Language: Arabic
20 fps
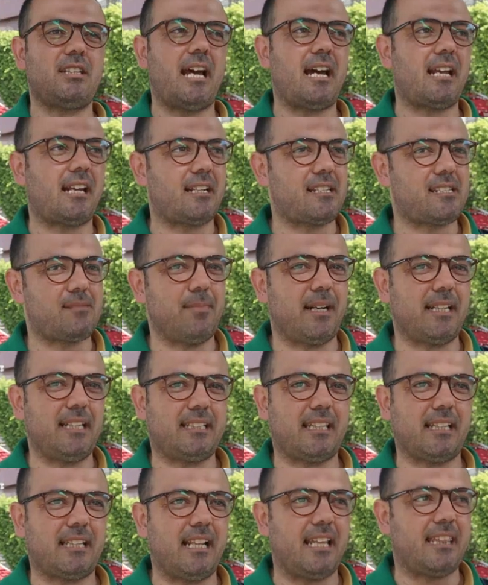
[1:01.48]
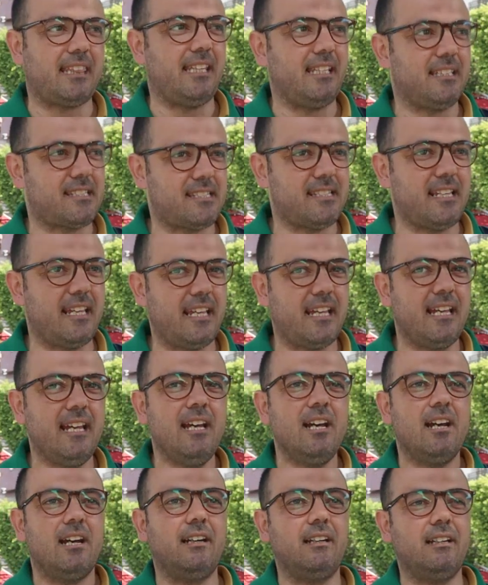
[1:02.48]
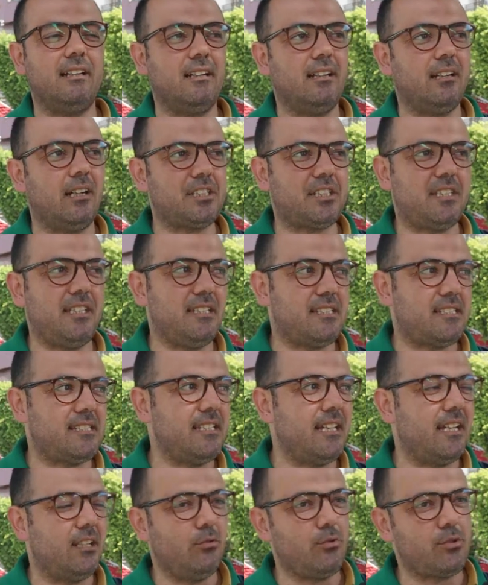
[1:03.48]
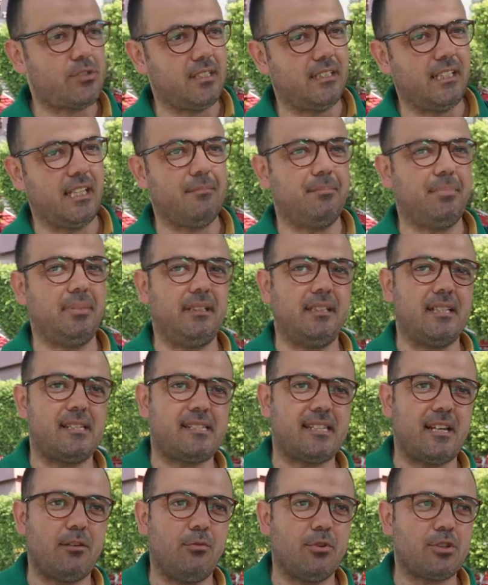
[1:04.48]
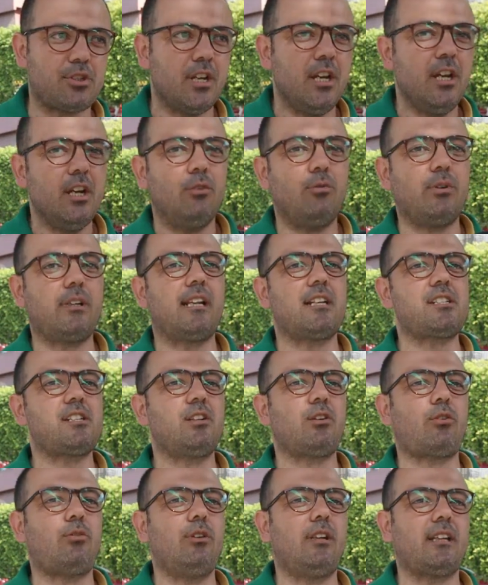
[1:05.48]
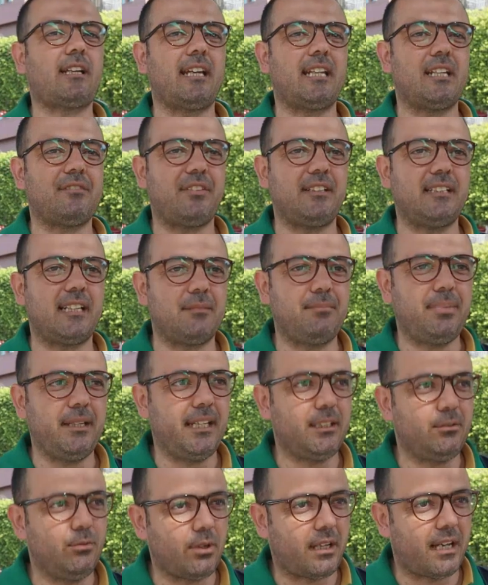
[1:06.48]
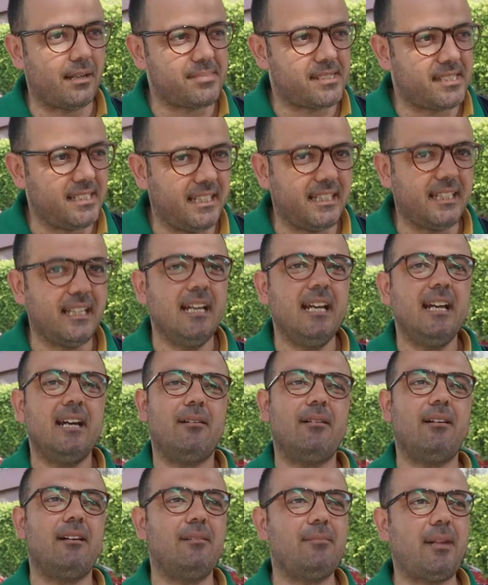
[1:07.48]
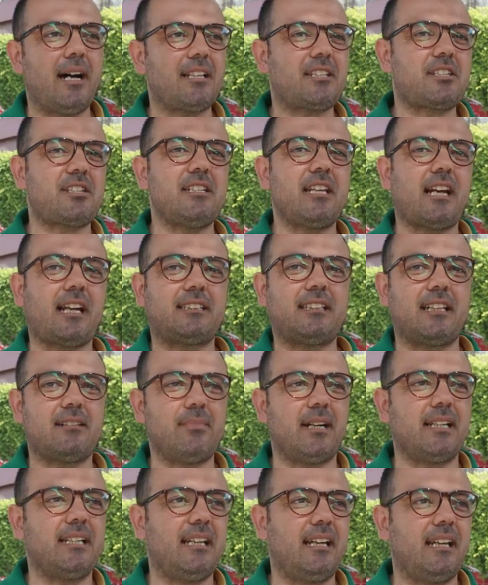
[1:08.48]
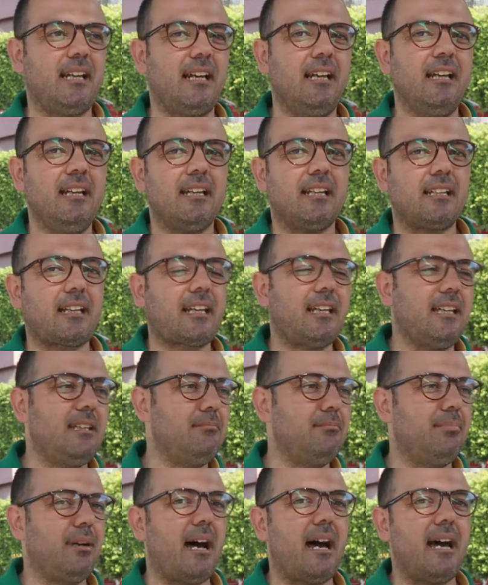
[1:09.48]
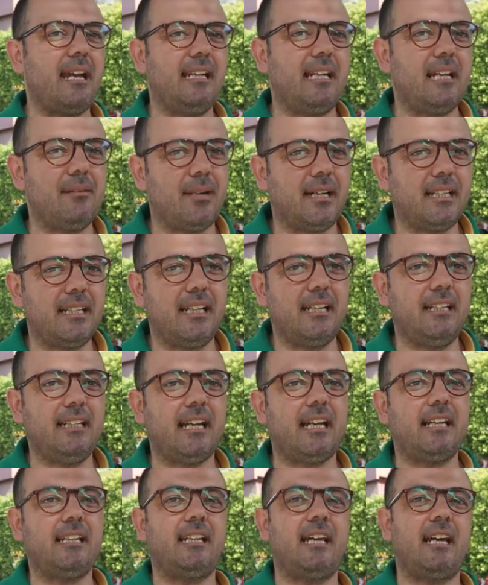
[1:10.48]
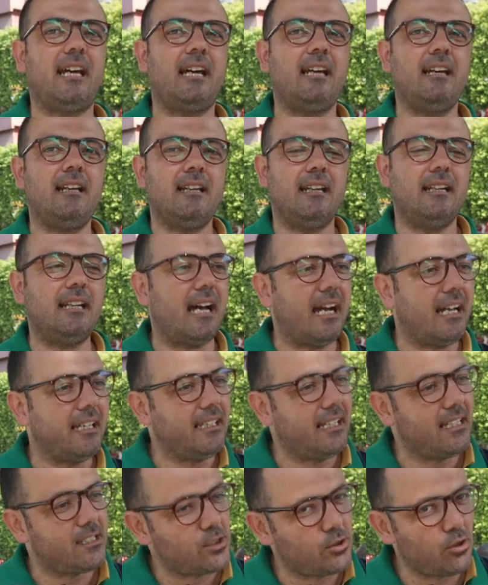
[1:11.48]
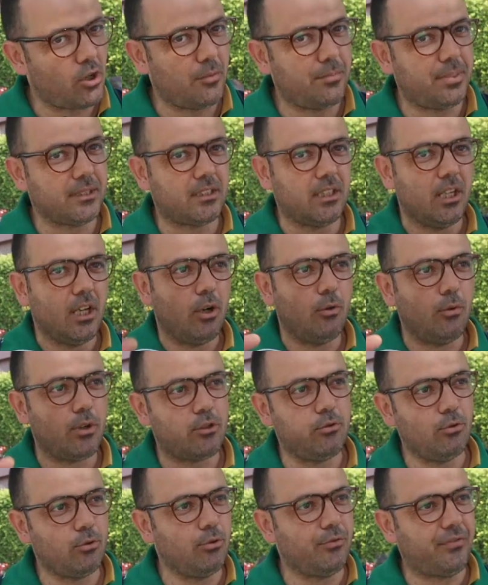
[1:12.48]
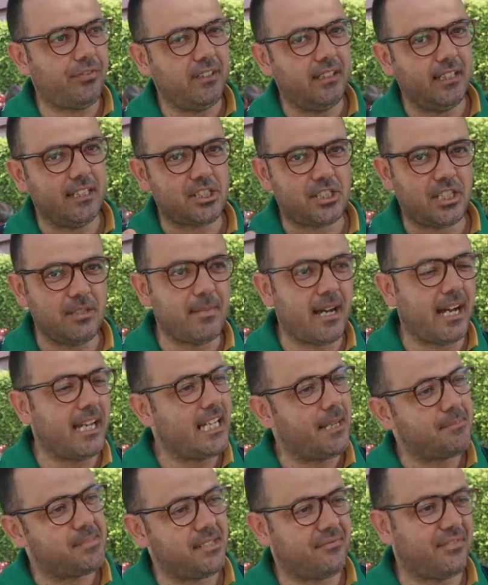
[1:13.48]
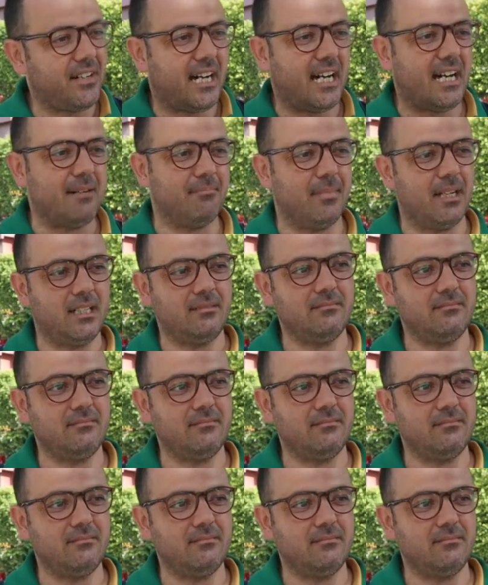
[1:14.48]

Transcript: نعرس معناتها 30 سنه 20 آه، سنه نوصل نحب نتزوج والراجل يقول لك انا في ال 40 وال 50 ما عادش نقدر معناها نقيم بعائله معناها لان الحياه صعبت والظروف الاجتماعيه بصفه عامه